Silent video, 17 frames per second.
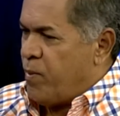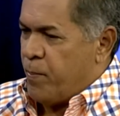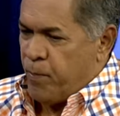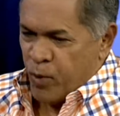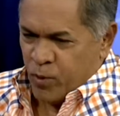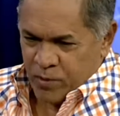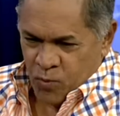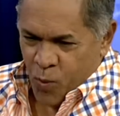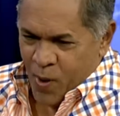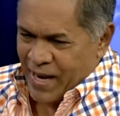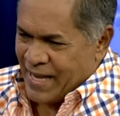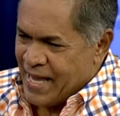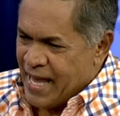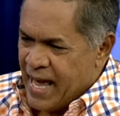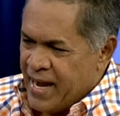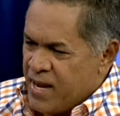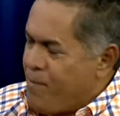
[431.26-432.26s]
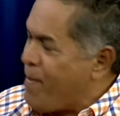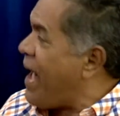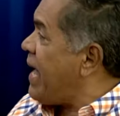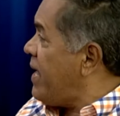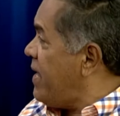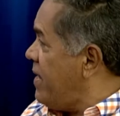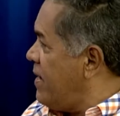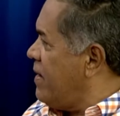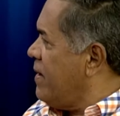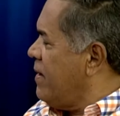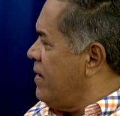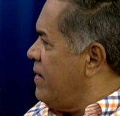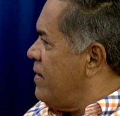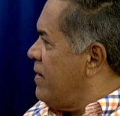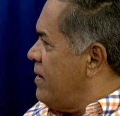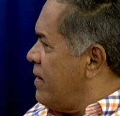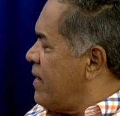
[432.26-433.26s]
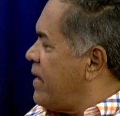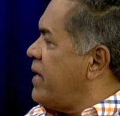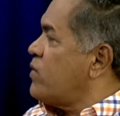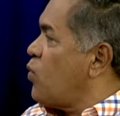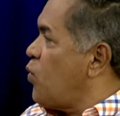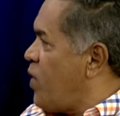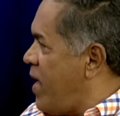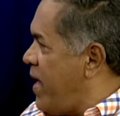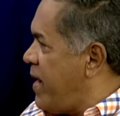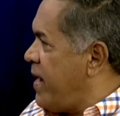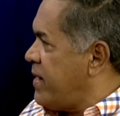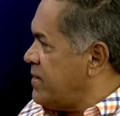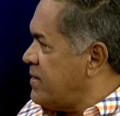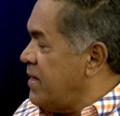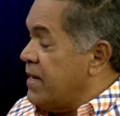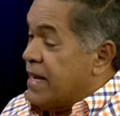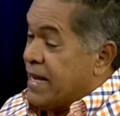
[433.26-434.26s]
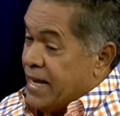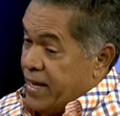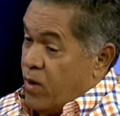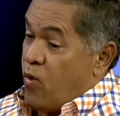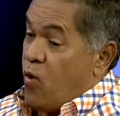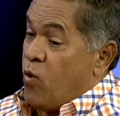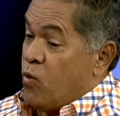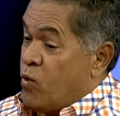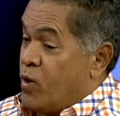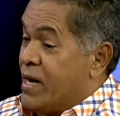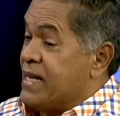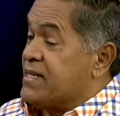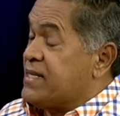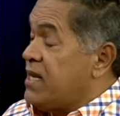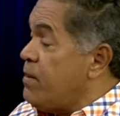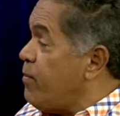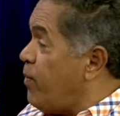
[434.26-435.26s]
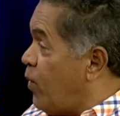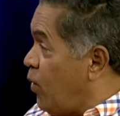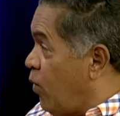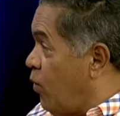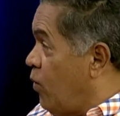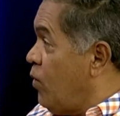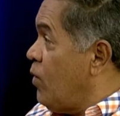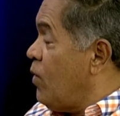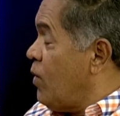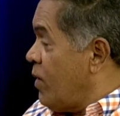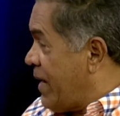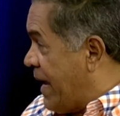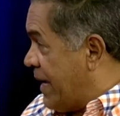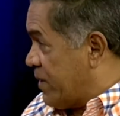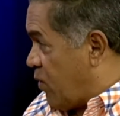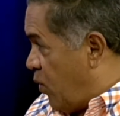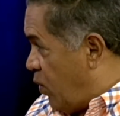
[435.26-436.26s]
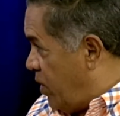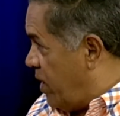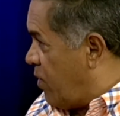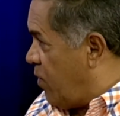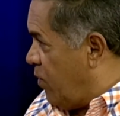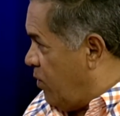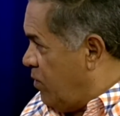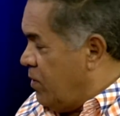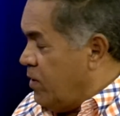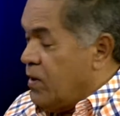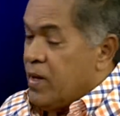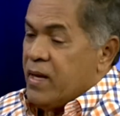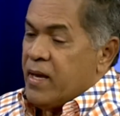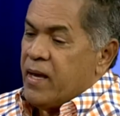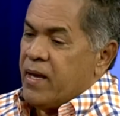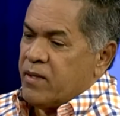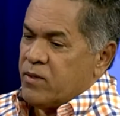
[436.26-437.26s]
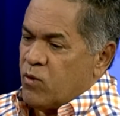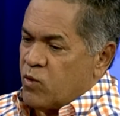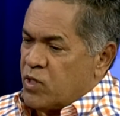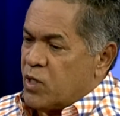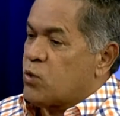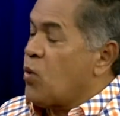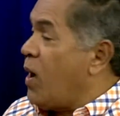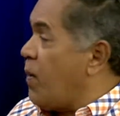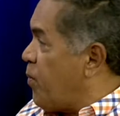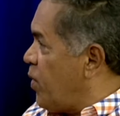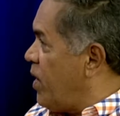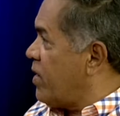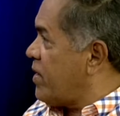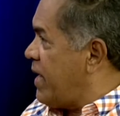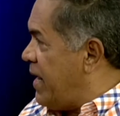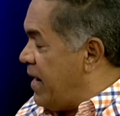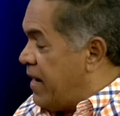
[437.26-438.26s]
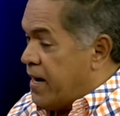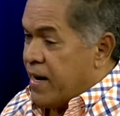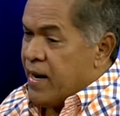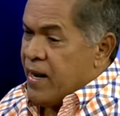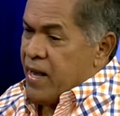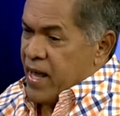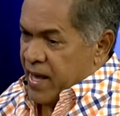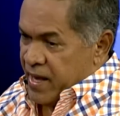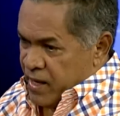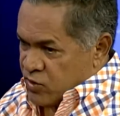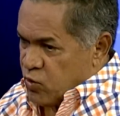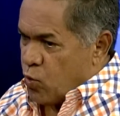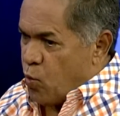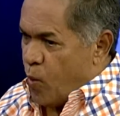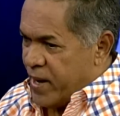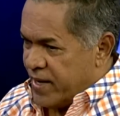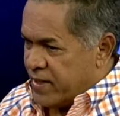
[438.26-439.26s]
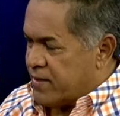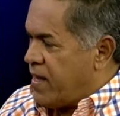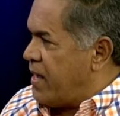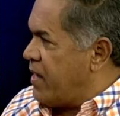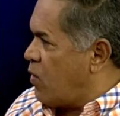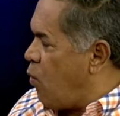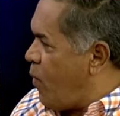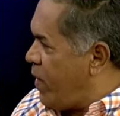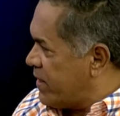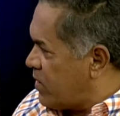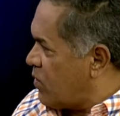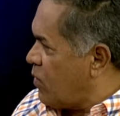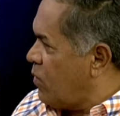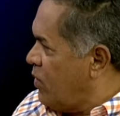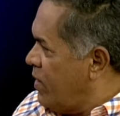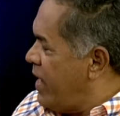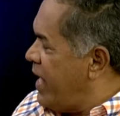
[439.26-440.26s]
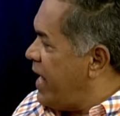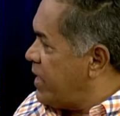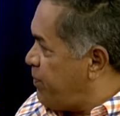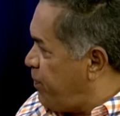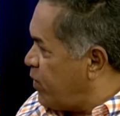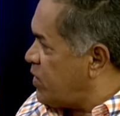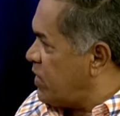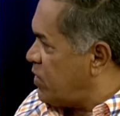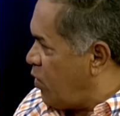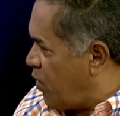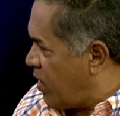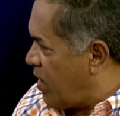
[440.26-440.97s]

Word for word: pues, cualquier imagen que tú quieras con el símbolo católico, entonces tú la puedes adquirir en esos 44 expositores